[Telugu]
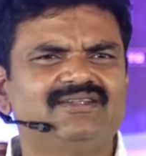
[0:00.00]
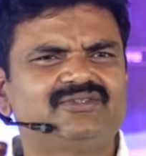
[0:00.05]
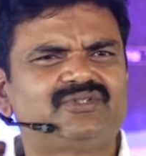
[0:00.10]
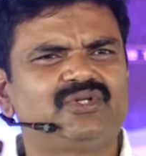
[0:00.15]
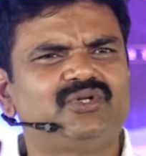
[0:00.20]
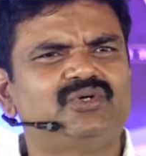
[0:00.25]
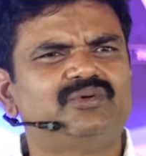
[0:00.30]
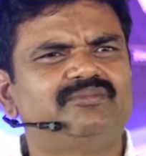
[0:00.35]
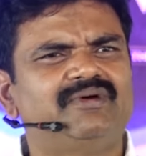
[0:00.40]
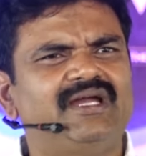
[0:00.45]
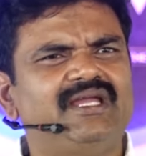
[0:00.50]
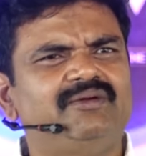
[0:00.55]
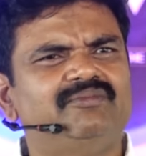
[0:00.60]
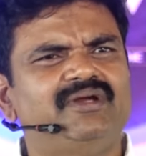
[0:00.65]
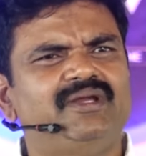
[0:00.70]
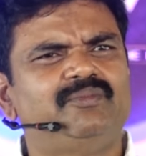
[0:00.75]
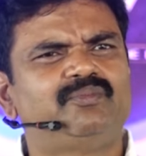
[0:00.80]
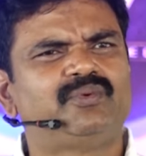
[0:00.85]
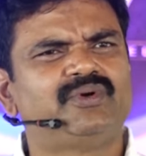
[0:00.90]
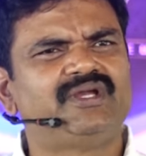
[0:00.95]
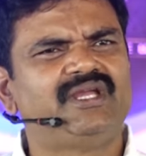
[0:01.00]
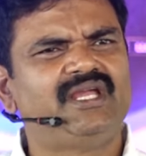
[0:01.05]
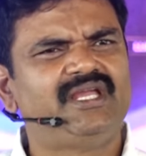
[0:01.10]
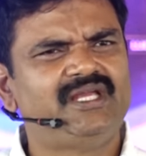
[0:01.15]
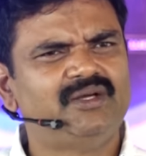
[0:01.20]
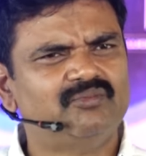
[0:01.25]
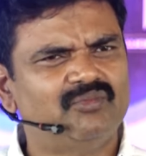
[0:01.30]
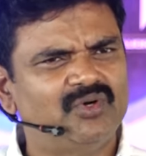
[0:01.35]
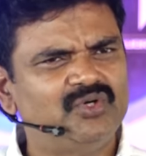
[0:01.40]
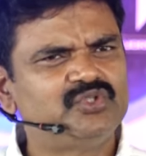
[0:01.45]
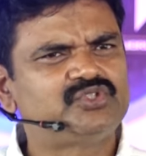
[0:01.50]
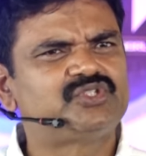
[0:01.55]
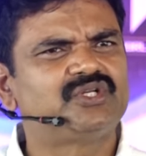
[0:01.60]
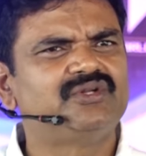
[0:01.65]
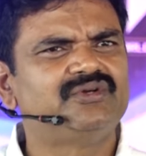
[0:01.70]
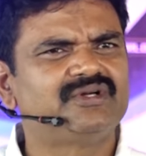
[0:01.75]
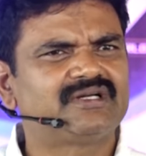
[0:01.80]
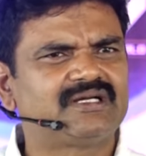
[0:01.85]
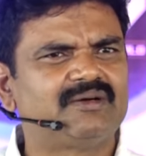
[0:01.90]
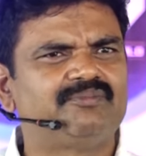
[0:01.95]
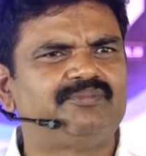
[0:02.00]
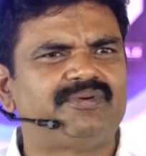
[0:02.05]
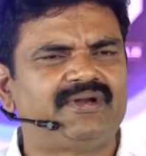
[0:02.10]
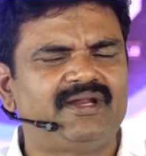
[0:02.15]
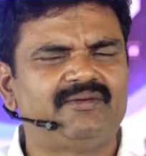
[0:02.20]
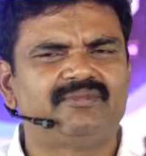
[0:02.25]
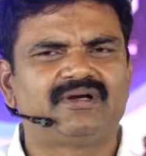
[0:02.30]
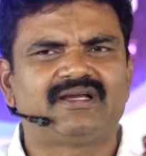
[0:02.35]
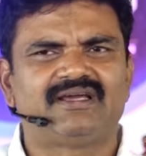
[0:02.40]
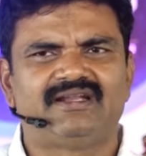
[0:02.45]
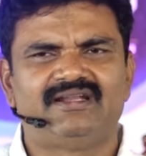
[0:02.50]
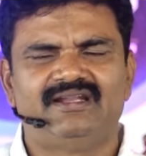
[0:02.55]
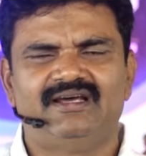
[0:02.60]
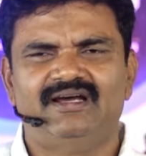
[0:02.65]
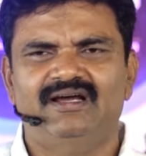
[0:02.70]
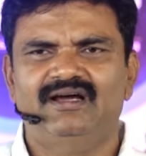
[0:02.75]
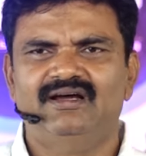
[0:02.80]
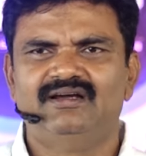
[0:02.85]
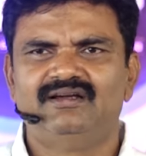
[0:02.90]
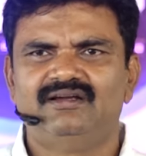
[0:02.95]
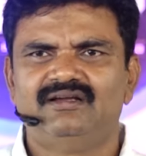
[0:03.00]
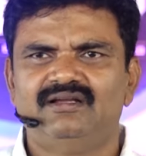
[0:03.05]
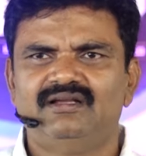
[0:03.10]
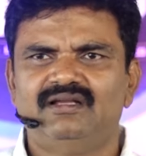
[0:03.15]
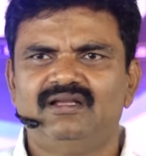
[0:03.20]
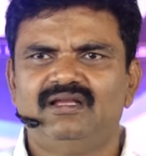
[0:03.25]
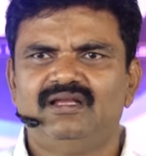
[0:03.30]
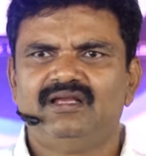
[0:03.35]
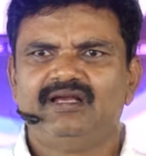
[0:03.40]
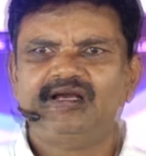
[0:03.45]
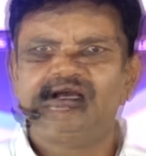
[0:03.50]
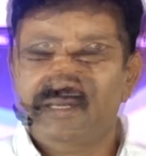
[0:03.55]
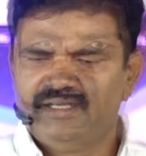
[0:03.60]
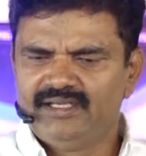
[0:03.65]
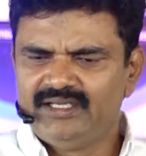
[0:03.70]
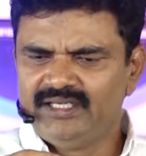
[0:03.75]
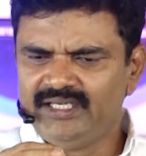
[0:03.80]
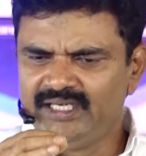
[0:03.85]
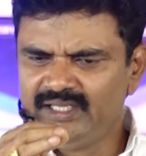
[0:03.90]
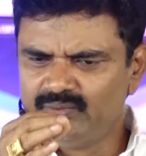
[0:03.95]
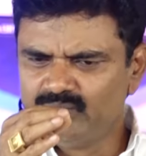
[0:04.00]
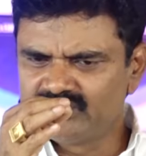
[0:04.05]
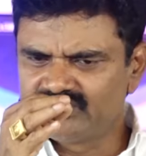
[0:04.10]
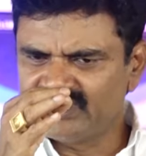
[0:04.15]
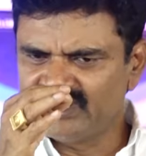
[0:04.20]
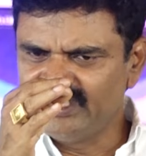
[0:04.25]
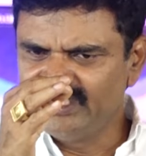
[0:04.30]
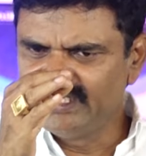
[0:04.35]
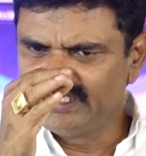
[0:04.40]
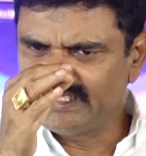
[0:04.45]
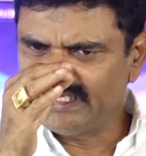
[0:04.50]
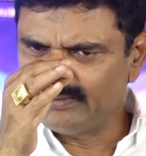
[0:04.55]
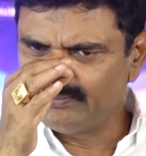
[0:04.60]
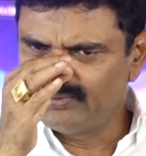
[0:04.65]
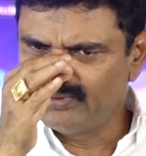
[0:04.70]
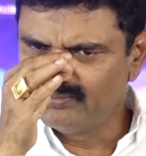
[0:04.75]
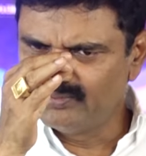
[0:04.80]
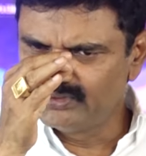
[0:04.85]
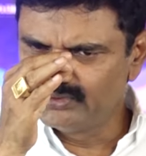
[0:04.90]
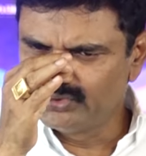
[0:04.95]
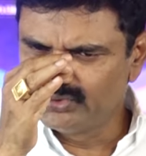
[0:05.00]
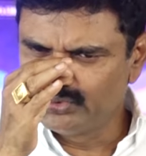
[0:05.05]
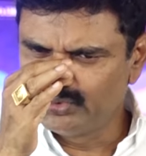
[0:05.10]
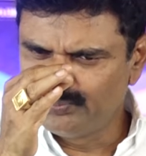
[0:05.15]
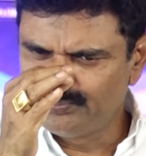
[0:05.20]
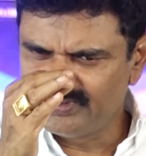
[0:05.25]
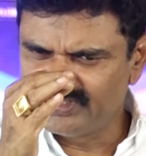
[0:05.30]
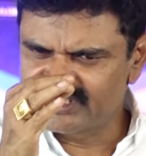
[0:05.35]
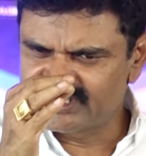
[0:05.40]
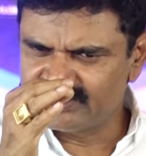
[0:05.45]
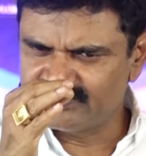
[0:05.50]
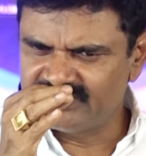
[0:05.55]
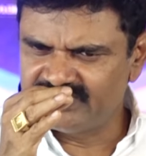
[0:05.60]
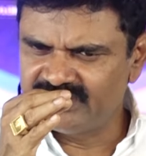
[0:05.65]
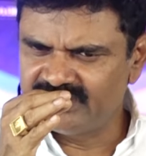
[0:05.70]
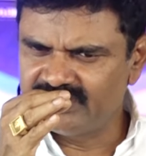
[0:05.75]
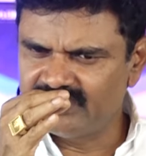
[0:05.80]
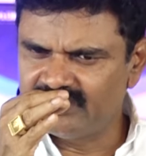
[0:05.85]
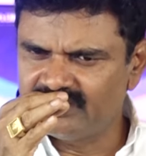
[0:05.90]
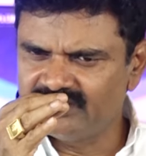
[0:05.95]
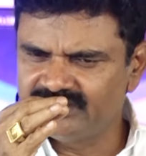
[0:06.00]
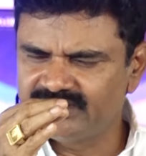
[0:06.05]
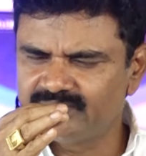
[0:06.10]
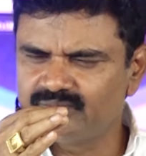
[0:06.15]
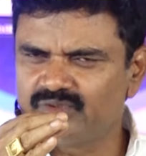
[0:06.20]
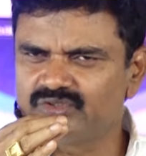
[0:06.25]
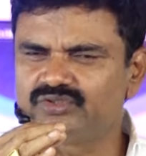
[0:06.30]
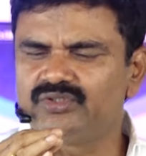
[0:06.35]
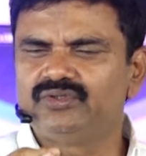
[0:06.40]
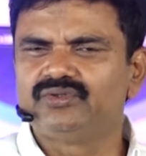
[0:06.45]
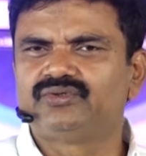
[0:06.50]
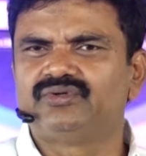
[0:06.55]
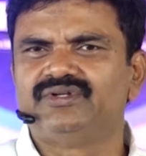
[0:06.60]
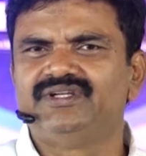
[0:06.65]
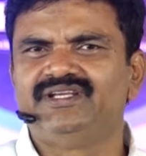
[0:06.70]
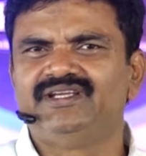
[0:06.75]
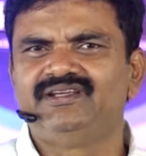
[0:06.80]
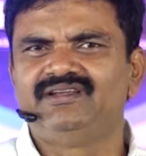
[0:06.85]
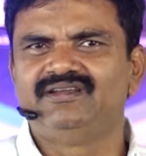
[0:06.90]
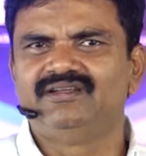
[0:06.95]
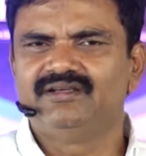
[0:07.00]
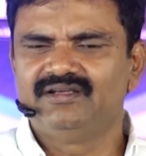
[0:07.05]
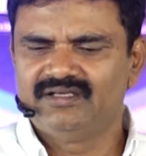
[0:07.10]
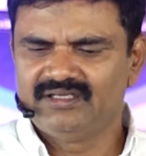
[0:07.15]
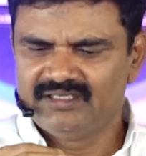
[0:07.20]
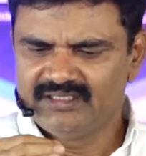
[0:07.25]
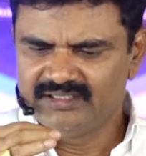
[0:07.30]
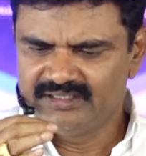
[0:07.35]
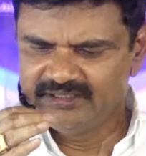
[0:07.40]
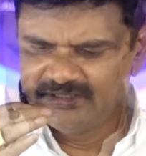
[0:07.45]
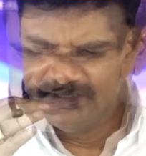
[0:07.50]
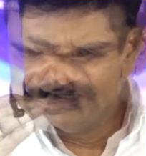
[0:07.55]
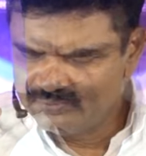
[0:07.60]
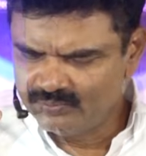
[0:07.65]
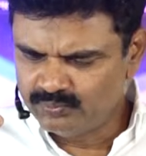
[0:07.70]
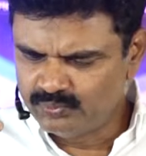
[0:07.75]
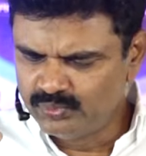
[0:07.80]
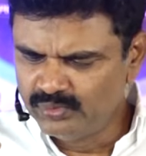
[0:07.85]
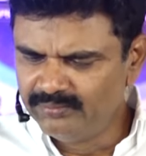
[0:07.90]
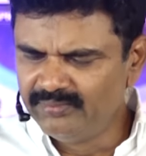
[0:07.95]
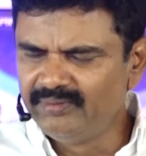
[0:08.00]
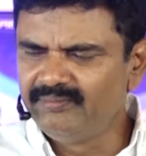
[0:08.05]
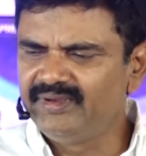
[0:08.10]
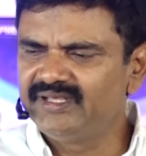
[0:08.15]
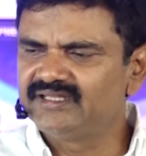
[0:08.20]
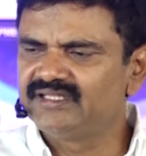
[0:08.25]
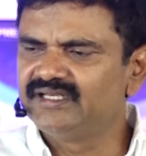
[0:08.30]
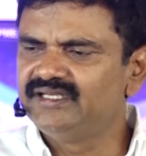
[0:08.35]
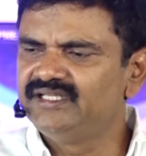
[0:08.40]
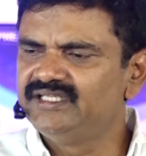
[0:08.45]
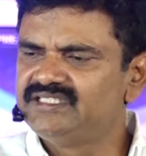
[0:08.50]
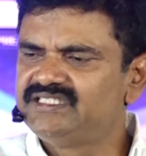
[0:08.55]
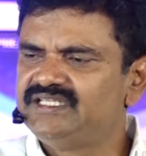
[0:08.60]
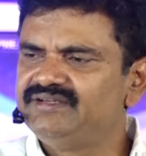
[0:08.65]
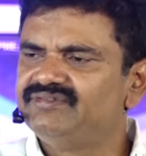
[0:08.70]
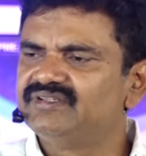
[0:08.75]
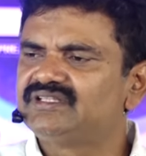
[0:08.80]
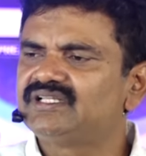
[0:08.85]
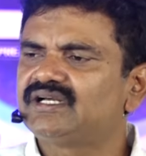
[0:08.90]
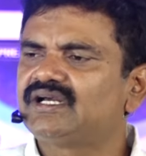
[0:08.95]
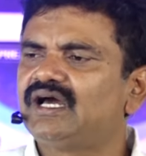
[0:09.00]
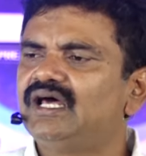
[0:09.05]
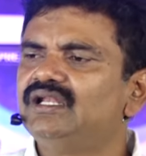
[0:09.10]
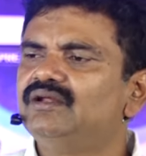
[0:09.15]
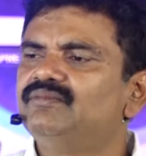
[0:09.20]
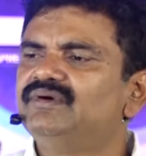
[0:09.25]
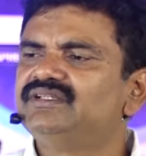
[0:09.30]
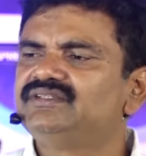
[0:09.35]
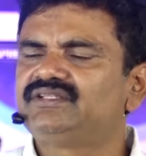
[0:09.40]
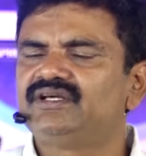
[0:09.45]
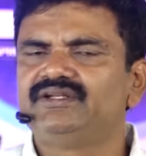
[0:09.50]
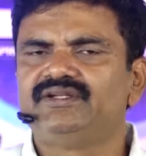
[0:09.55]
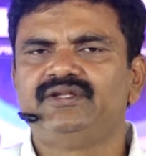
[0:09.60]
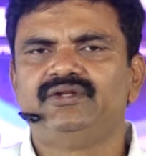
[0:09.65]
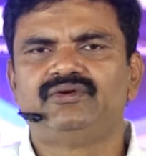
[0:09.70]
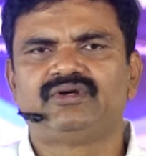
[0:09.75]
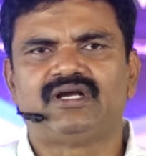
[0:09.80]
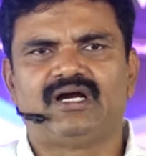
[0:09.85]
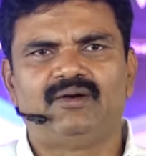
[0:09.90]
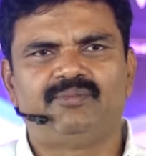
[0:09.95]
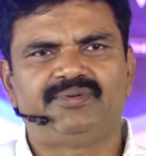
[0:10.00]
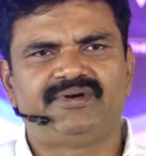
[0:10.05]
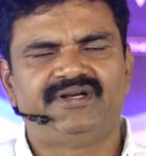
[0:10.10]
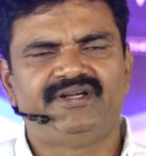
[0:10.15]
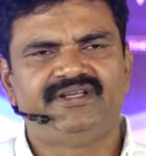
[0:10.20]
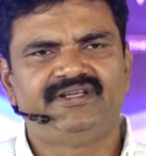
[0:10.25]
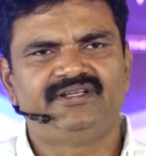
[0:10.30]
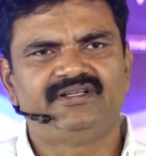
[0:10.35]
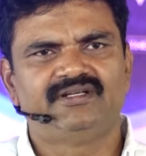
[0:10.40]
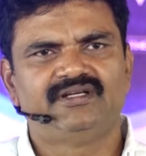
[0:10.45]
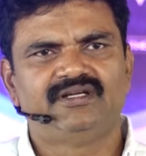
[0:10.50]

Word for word: అంతలో మాయమైపోయే ఈ మనుషుల యొక్క ప్రేమ కన్నా నీవు తల్లి గర్భముందు రూపించబడిన నాటి మొదలుకొని భూమి మీద నీ జీవిత కాలమంతా నిన్ను కాపాడి